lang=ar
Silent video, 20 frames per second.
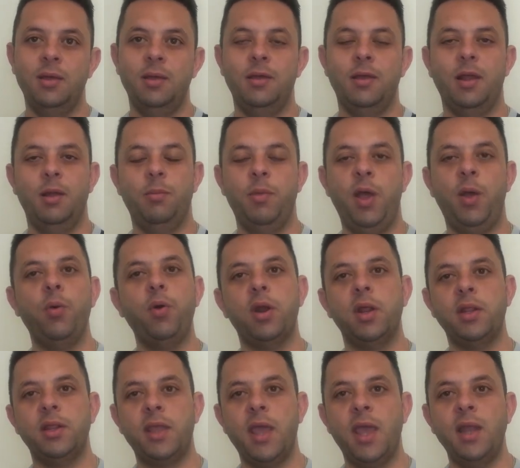المحور
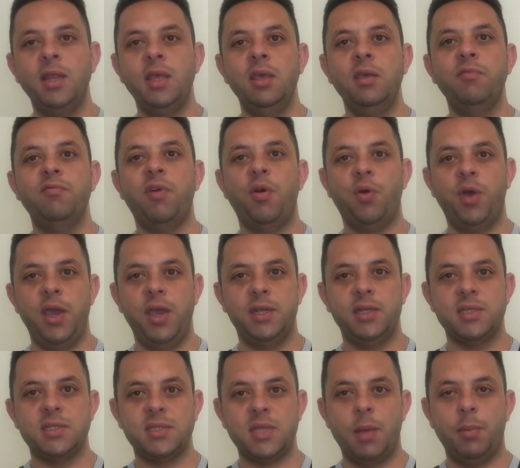الثاني فوائد
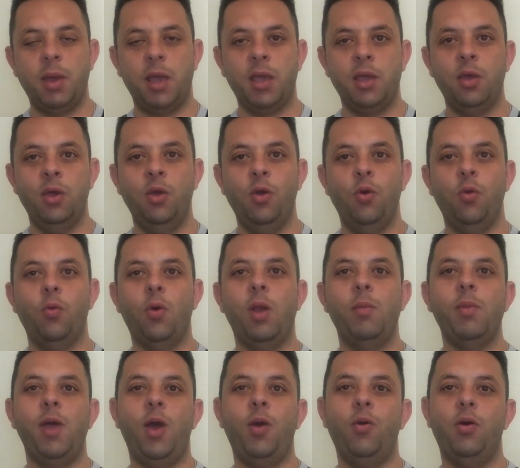السمك
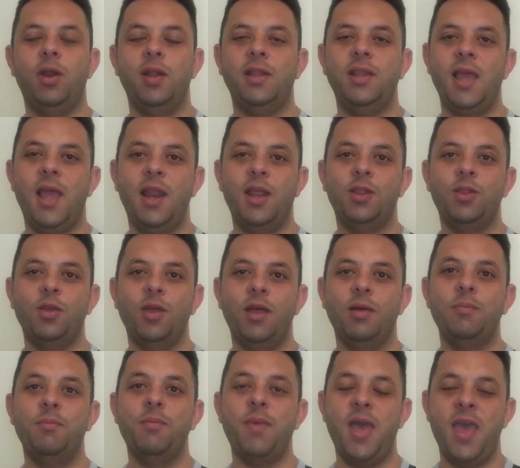والمحور الثالث
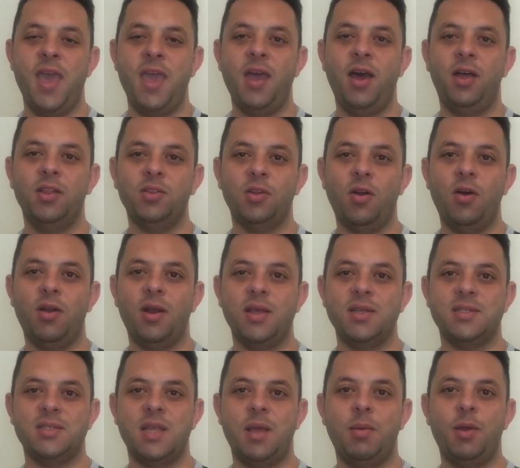ما هي اضرار
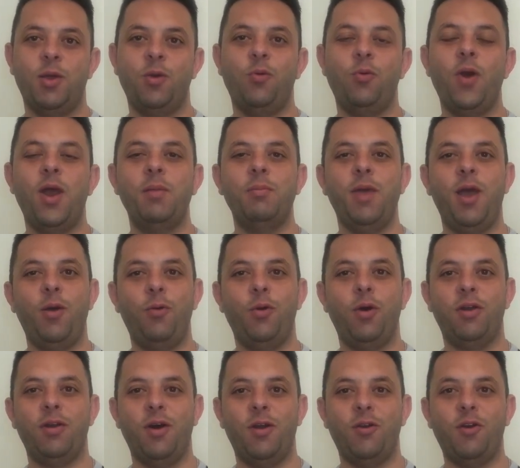السمك
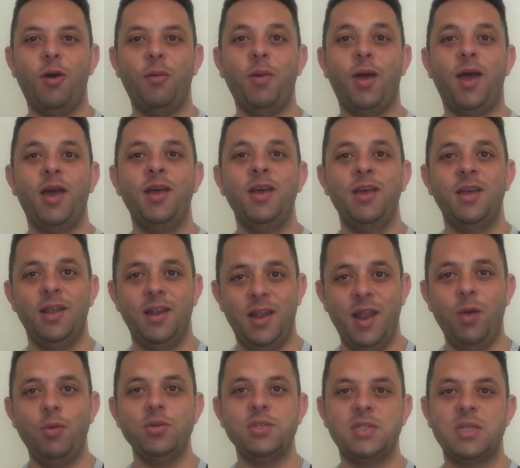والمحور الرابع
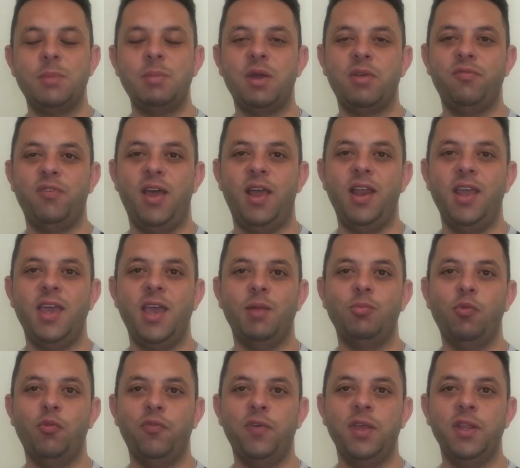لو السمك فعليا
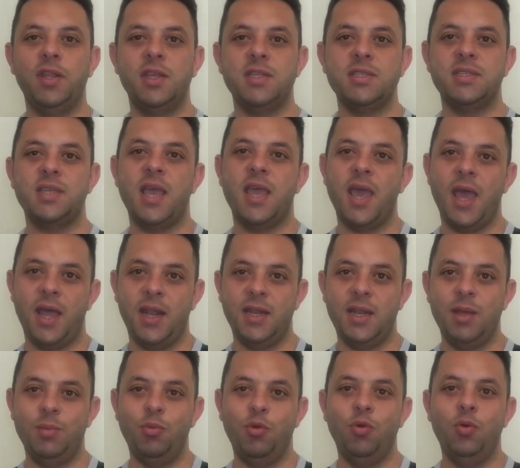مفيد ازاي
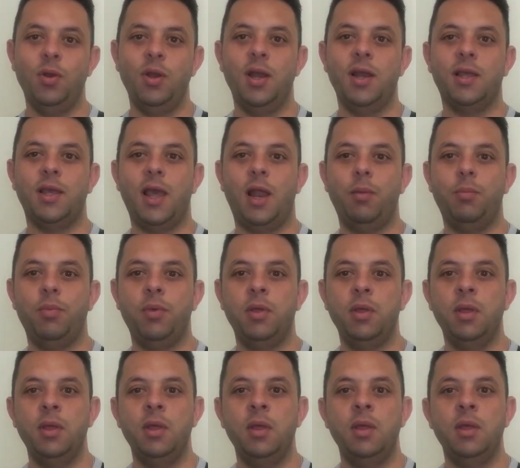اقدمه للكلب
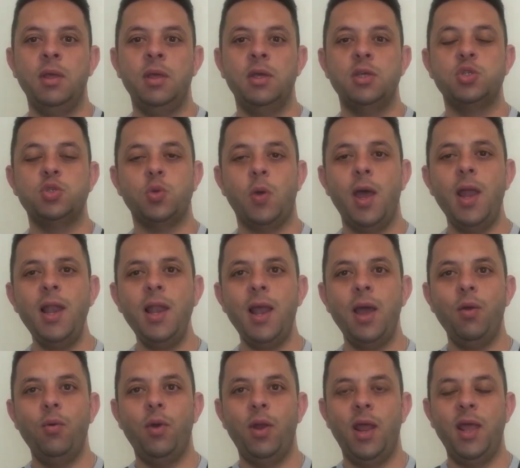السؤال
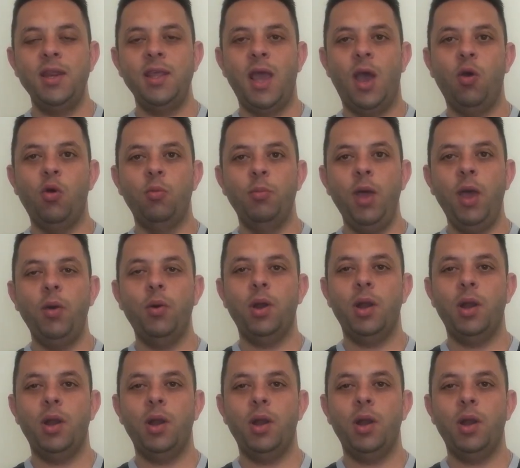الاولاني او المحور